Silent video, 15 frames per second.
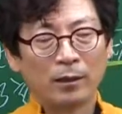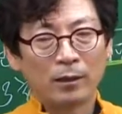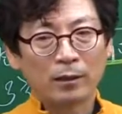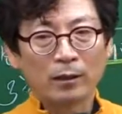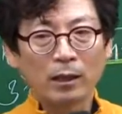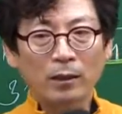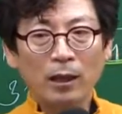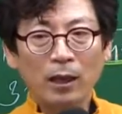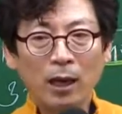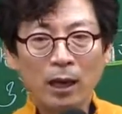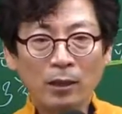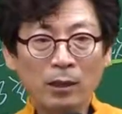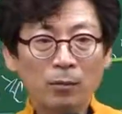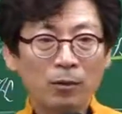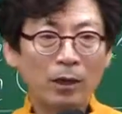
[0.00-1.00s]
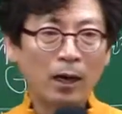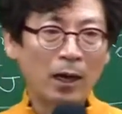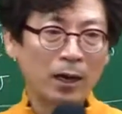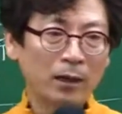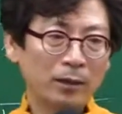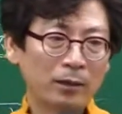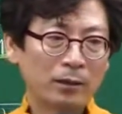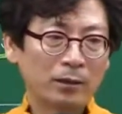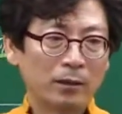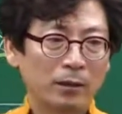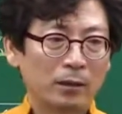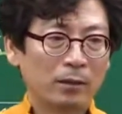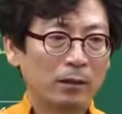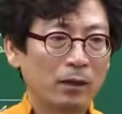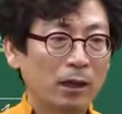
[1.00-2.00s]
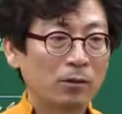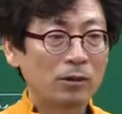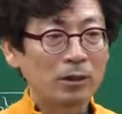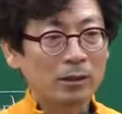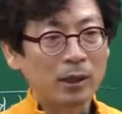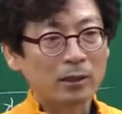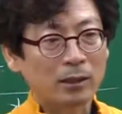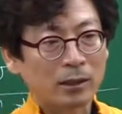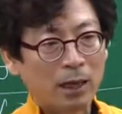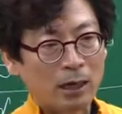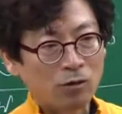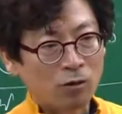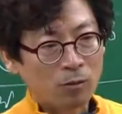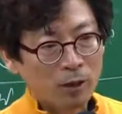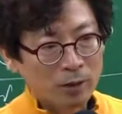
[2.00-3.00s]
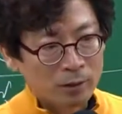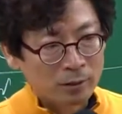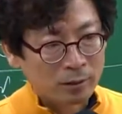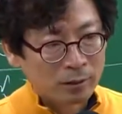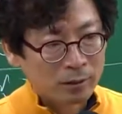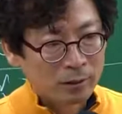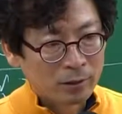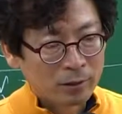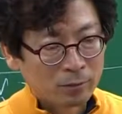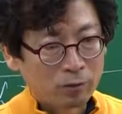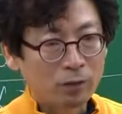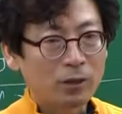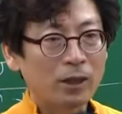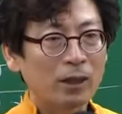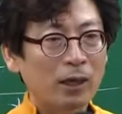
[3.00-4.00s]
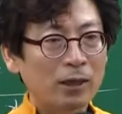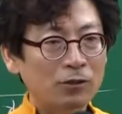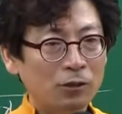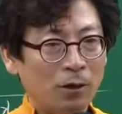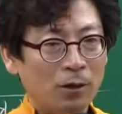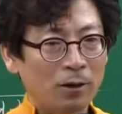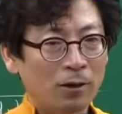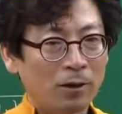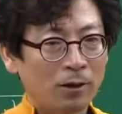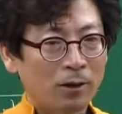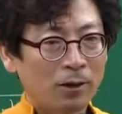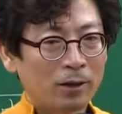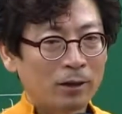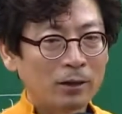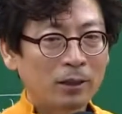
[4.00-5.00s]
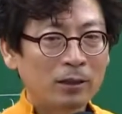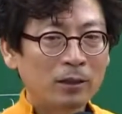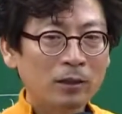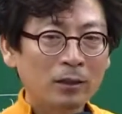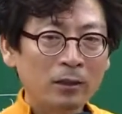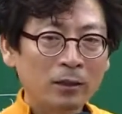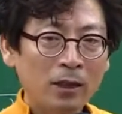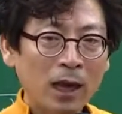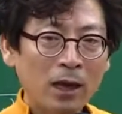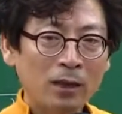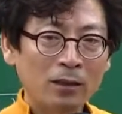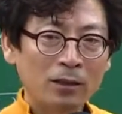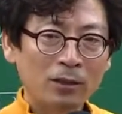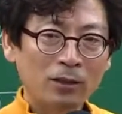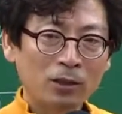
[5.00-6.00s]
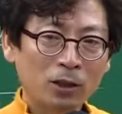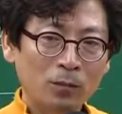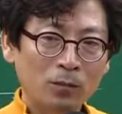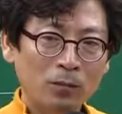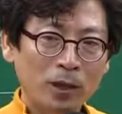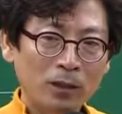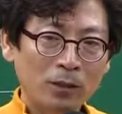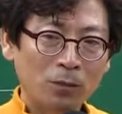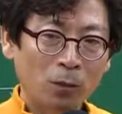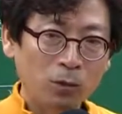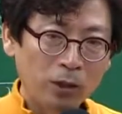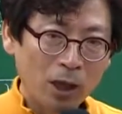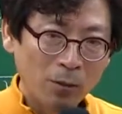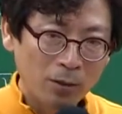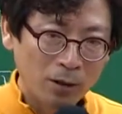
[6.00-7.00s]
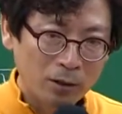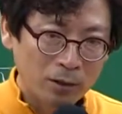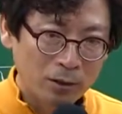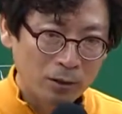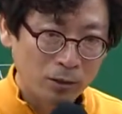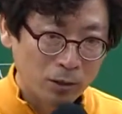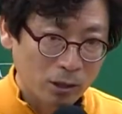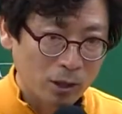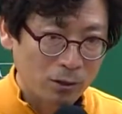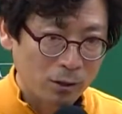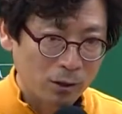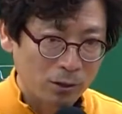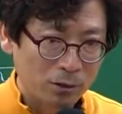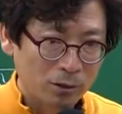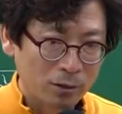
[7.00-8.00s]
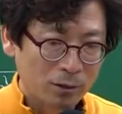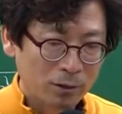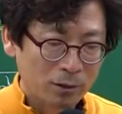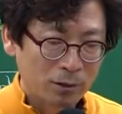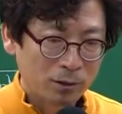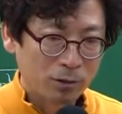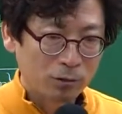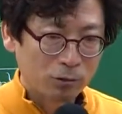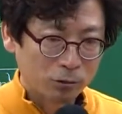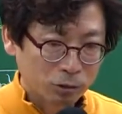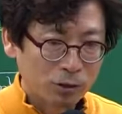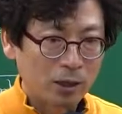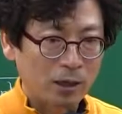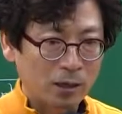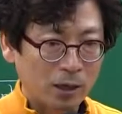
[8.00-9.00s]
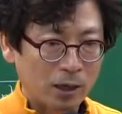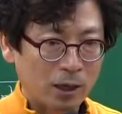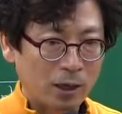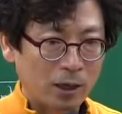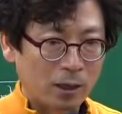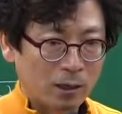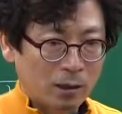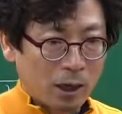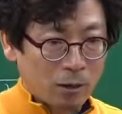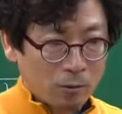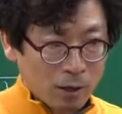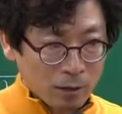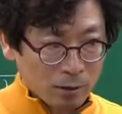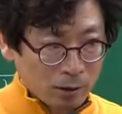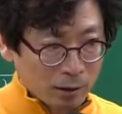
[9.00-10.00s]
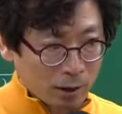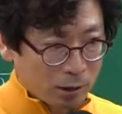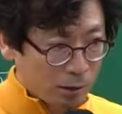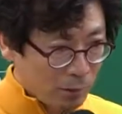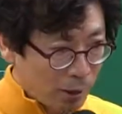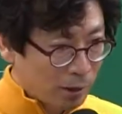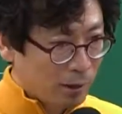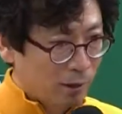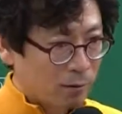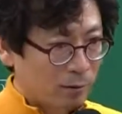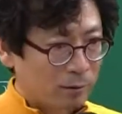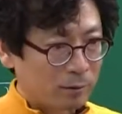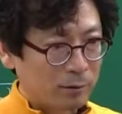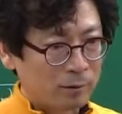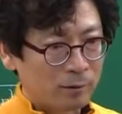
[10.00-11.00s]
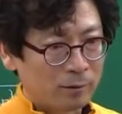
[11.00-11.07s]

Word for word: 그때 이해관계는 없거나 있더라도 승낙서를 가져오면은 부기등기를 하죠. 근데 승낙서 첨부하지 못해버렸을 때 어떻게 했어요? 주등기 했잖아. 가로 안에 써진 게 그 말이라고.